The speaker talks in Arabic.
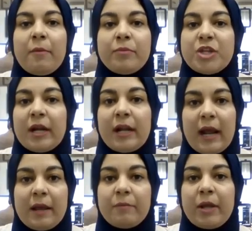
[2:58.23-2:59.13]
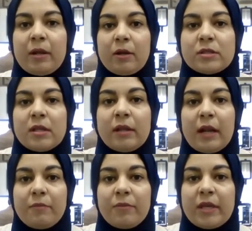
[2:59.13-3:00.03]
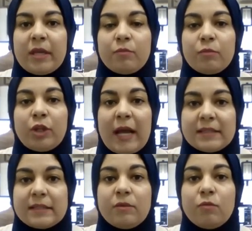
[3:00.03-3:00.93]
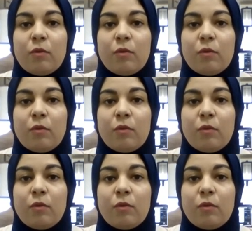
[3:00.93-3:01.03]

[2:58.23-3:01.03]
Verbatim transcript: بشكل عام الاقتصاد الامريكي متحسن